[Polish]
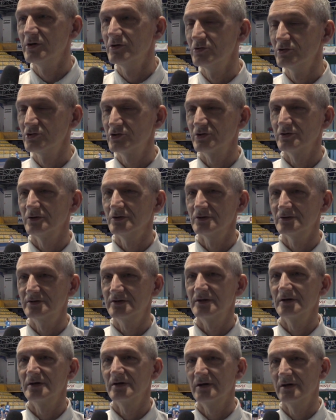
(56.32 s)
już od
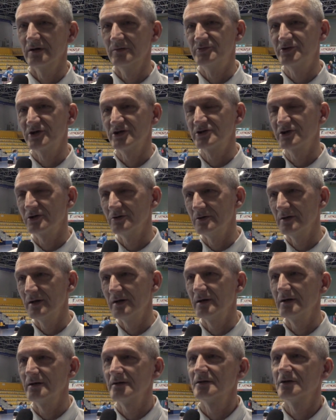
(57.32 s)
e,
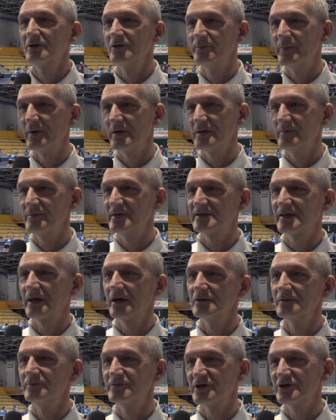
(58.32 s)
przedszkola, grupa
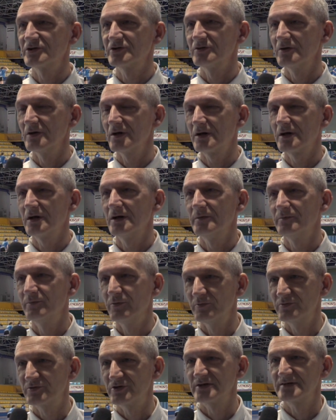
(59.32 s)
niebieskiego przedszkolaka,
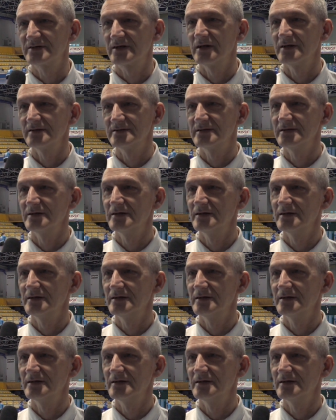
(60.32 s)
poprzez klasy